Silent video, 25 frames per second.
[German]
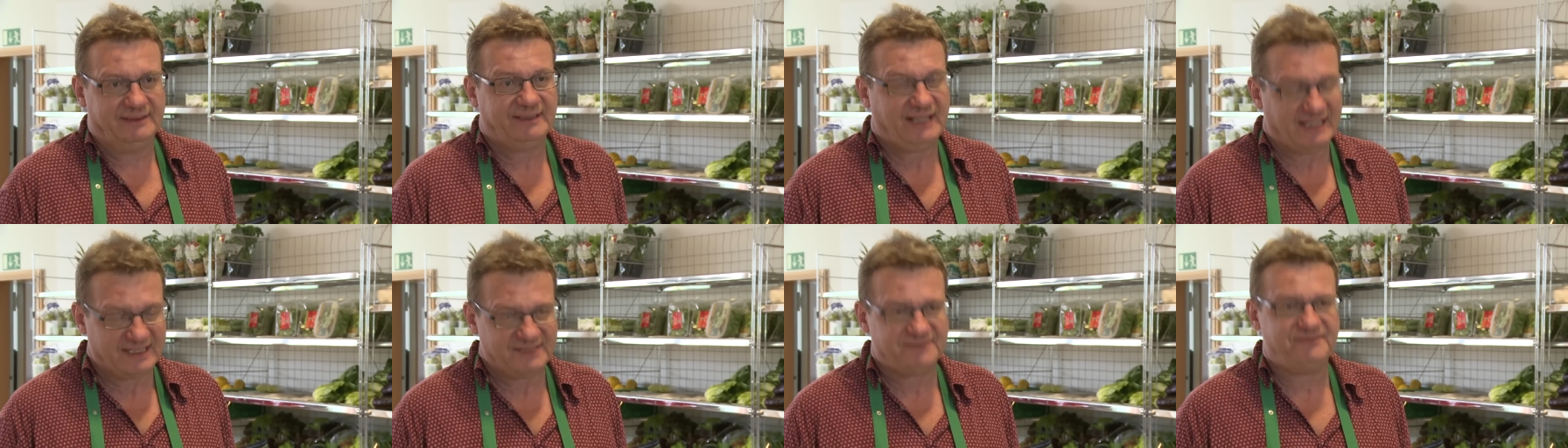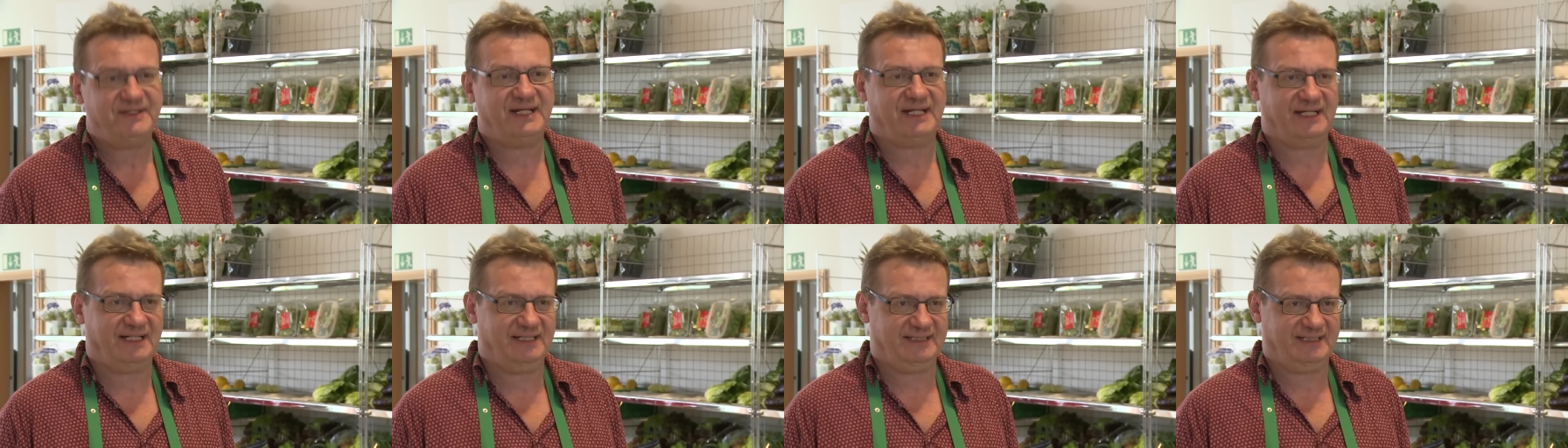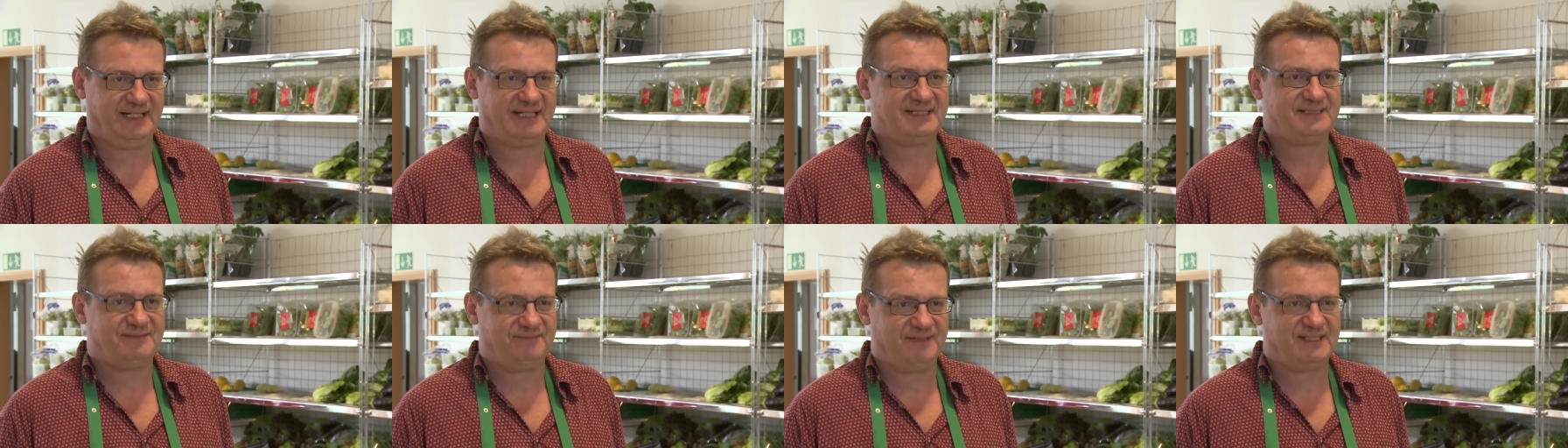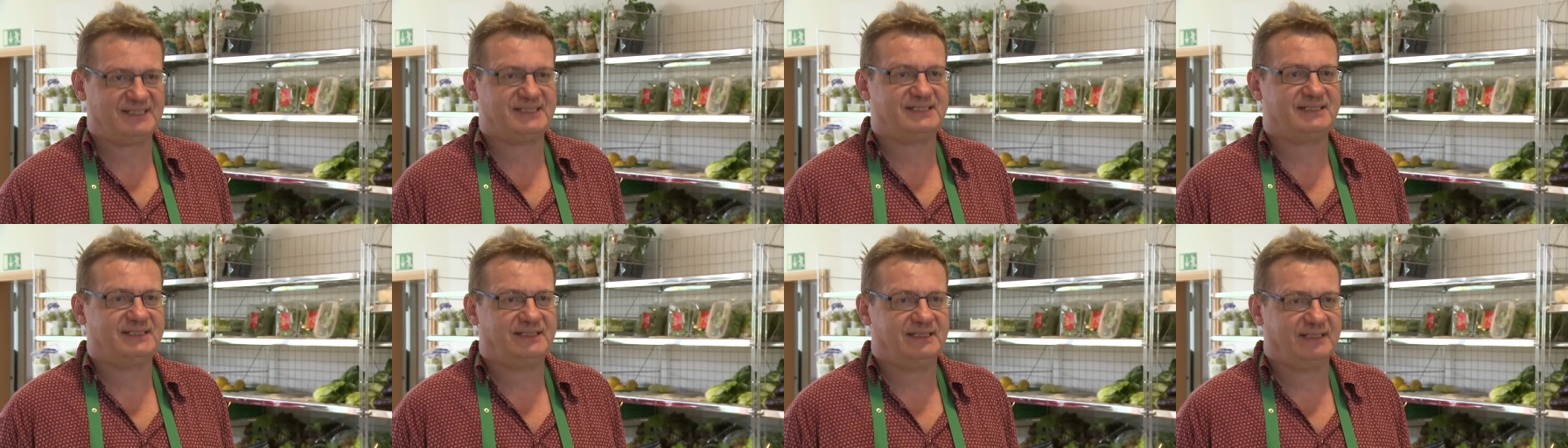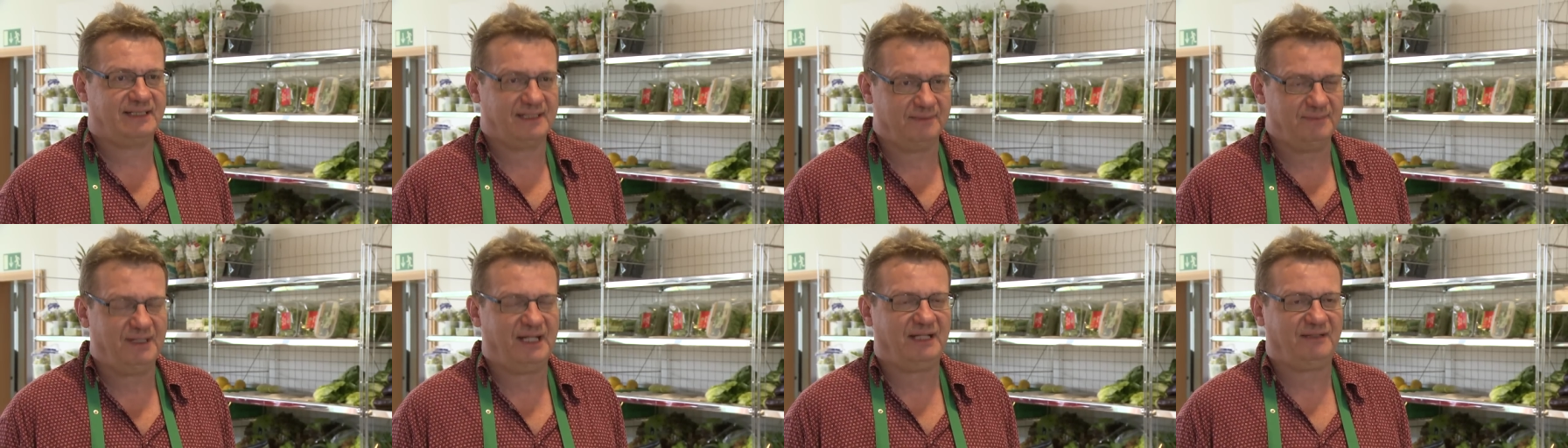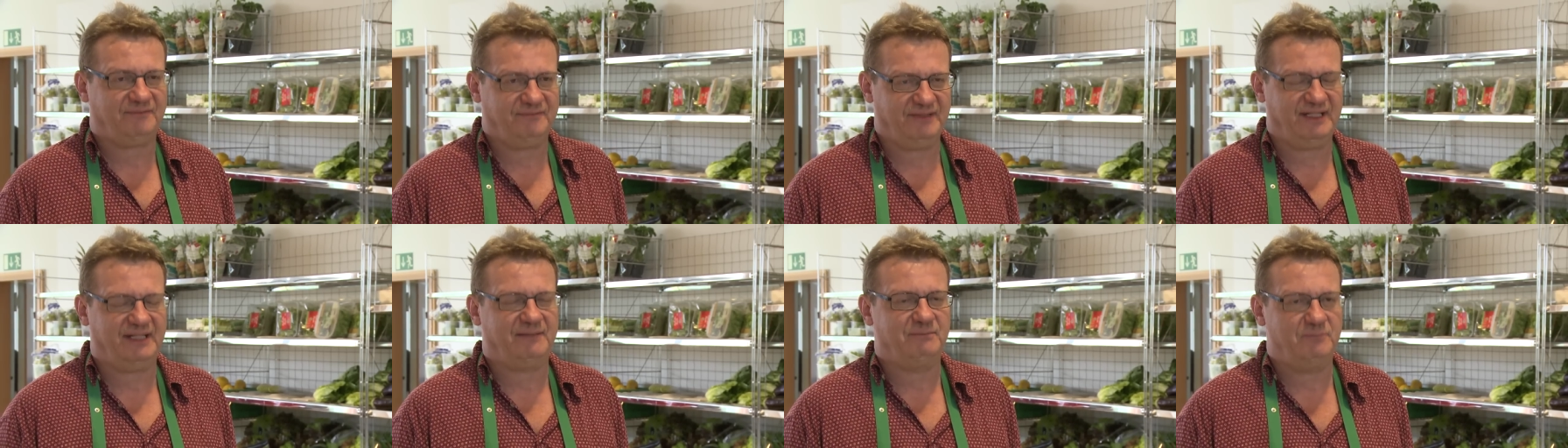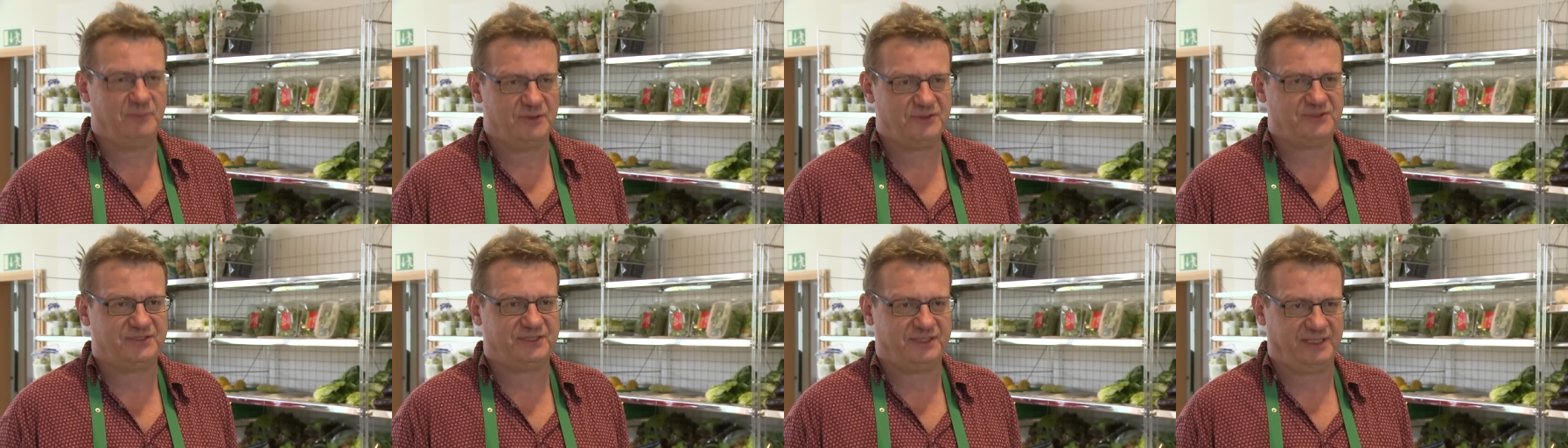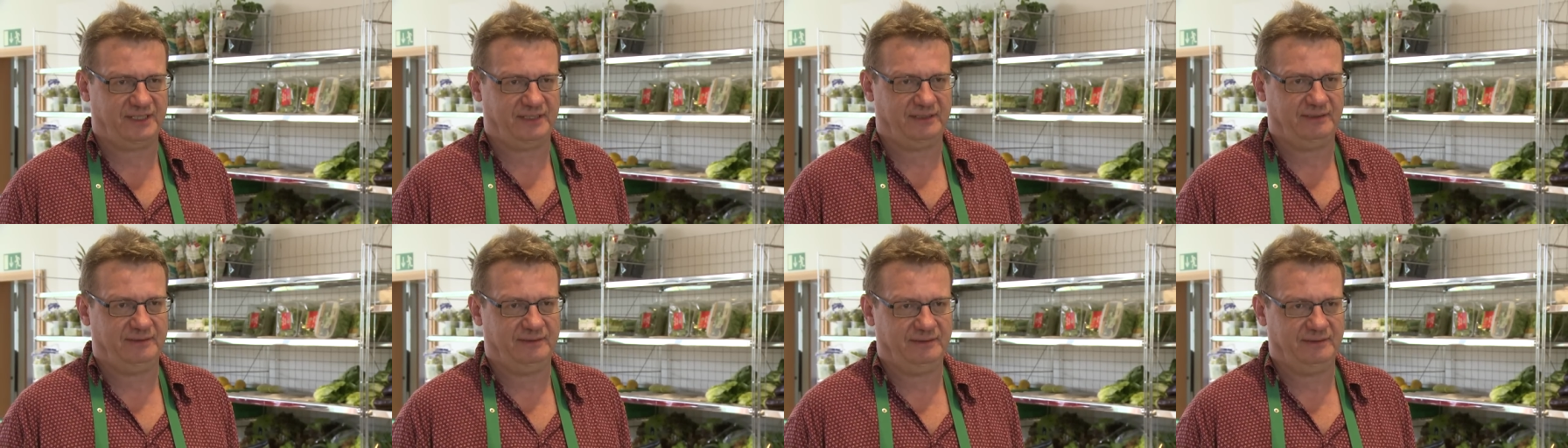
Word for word: das wäre das, was gemacht werden müsste.